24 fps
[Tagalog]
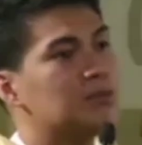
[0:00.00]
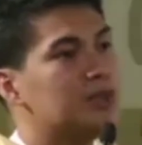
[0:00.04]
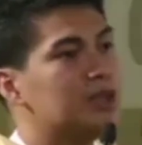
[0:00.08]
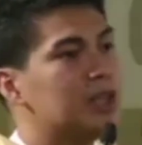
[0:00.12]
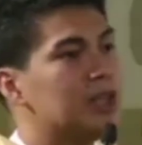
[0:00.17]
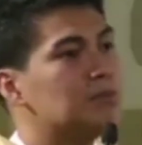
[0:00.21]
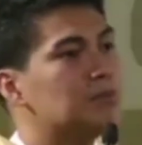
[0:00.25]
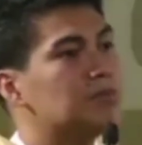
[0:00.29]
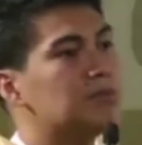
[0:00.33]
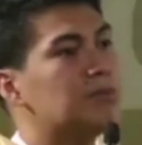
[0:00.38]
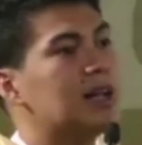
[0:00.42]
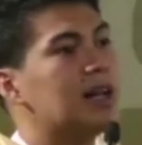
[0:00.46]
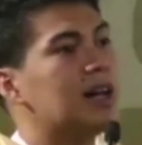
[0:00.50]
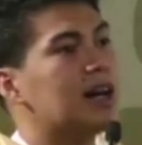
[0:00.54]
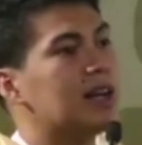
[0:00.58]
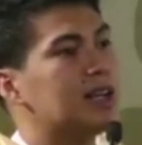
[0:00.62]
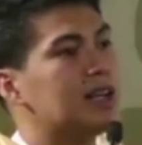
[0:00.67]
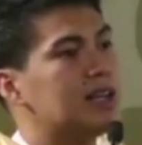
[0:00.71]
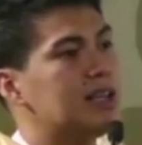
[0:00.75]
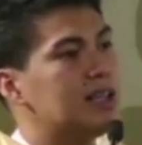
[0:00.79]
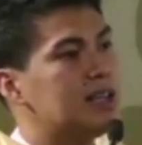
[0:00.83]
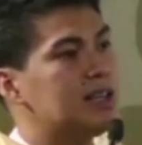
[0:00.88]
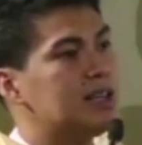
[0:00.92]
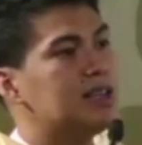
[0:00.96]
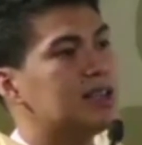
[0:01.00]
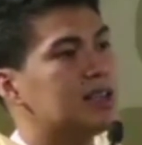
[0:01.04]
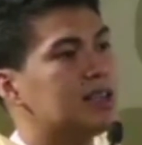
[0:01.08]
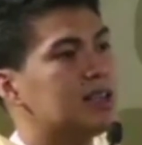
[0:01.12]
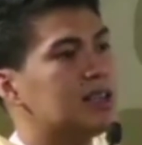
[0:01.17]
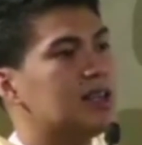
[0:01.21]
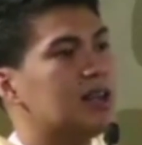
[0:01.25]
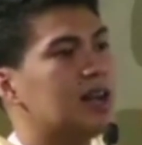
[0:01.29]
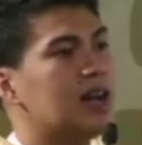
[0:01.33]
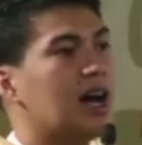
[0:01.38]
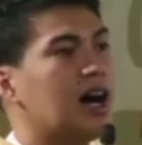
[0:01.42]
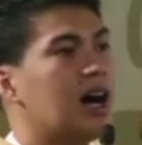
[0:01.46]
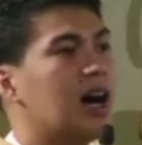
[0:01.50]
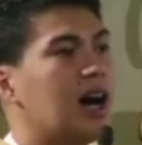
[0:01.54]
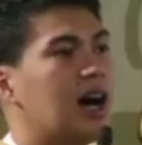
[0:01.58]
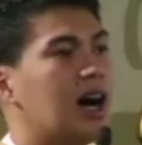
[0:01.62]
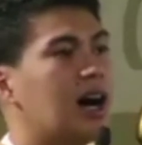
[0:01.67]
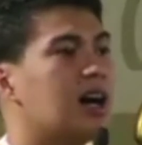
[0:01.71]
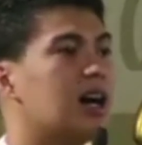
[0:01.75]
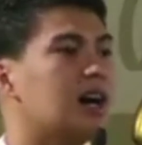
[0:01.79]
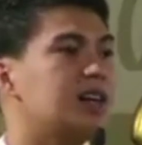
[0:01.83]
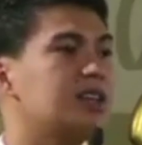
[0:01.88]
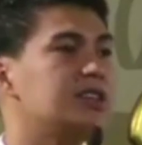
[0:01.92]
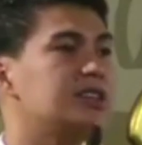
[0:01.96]
palakihin ang
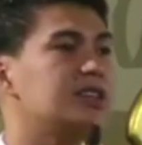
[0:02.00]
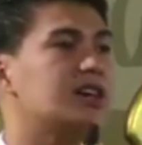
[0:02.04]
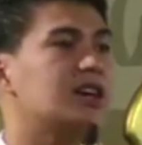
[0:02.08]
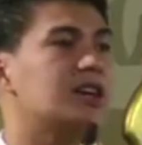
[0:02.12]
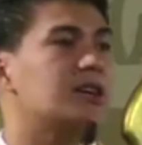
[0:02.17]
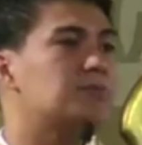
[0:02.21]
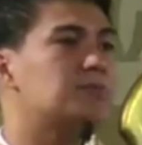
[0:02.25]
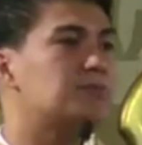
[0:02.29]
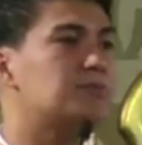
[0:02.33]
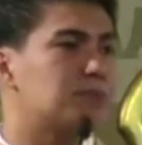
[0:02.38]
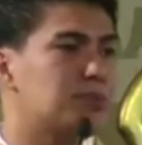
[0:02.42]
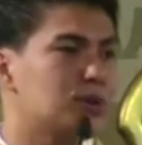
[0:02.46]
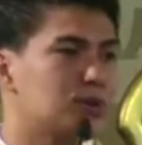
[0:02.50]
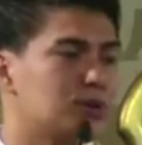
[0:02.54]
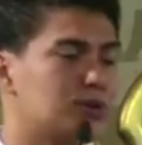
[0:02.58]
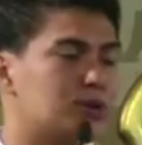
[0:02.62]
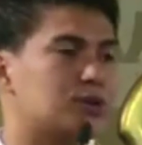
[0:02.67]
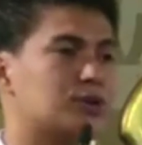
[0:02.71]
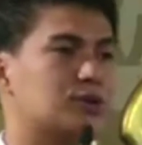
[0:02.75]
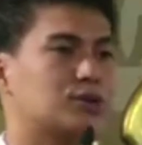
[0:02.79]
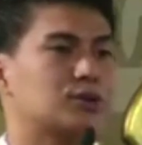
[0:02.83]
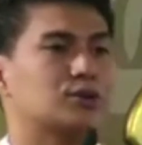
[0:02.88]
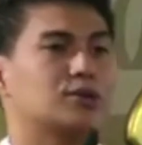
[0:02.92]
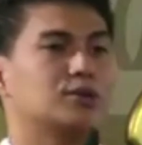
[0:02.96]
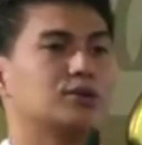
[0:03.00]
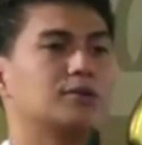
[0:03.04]
kanyang puso.